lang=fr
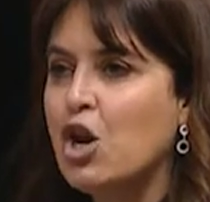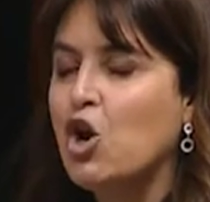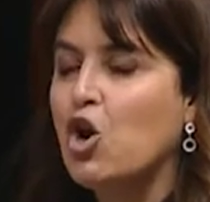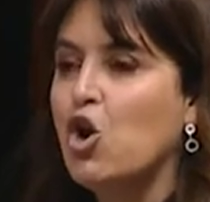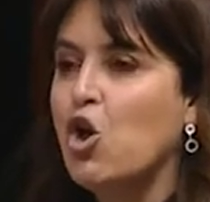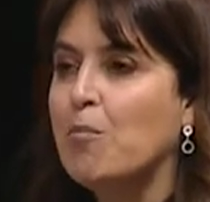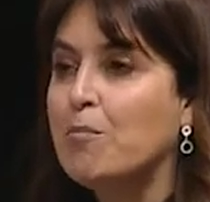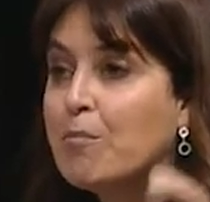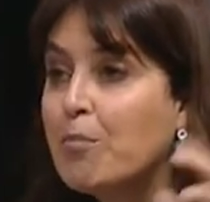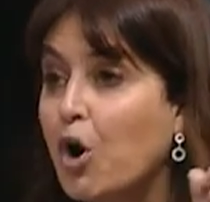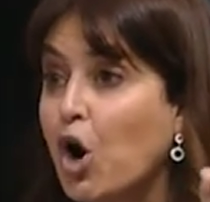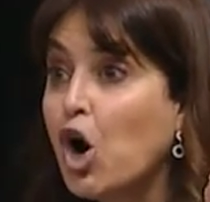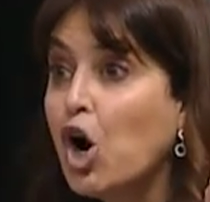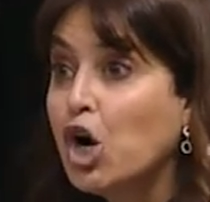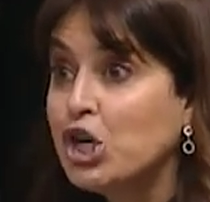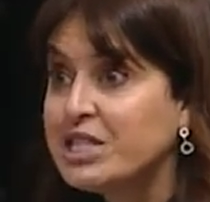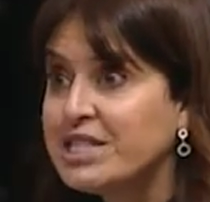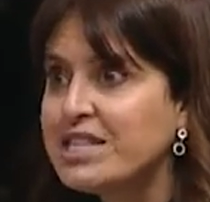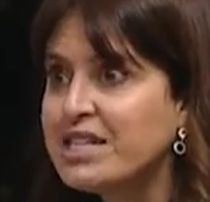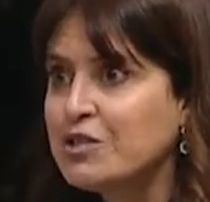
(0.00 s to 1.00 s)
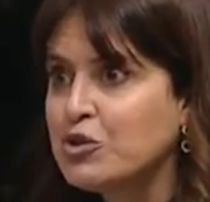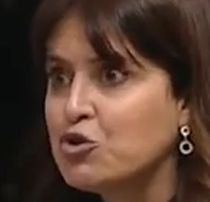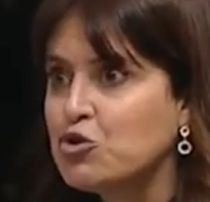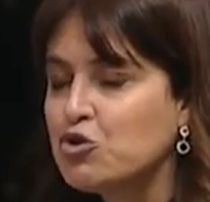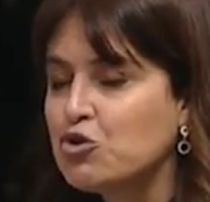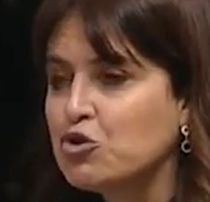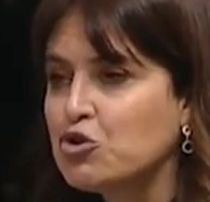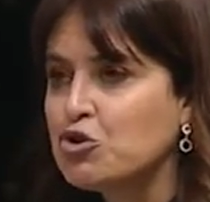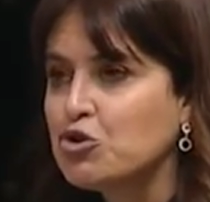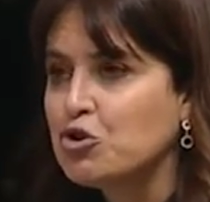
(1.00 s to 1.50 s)
le
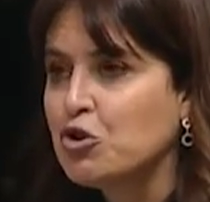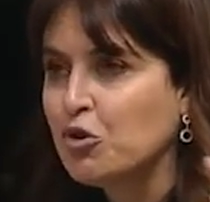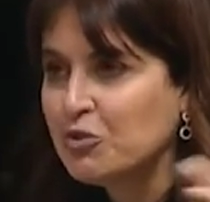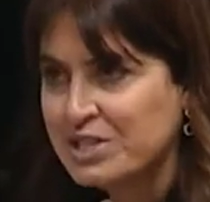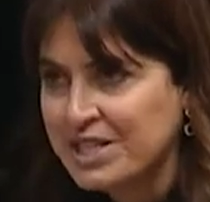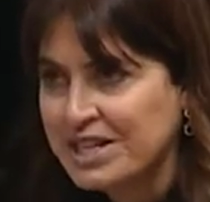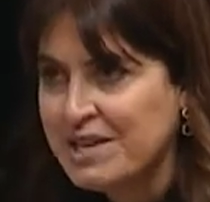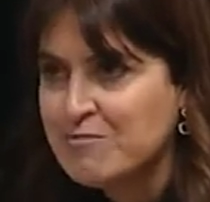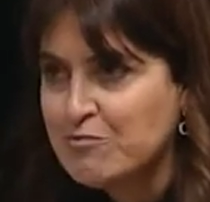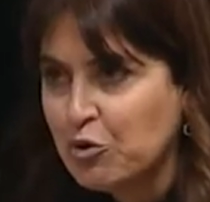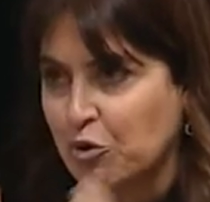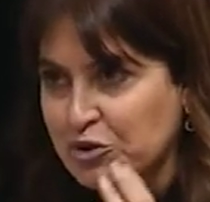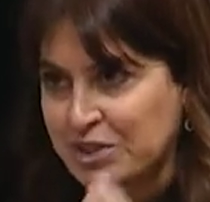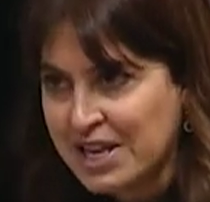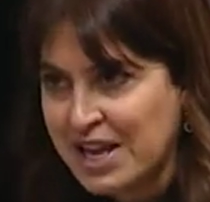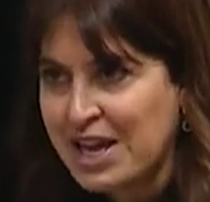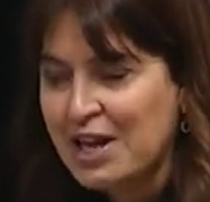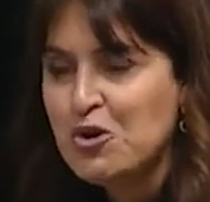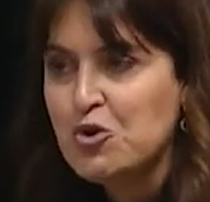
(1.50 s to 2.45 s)
processus dont il est pourtant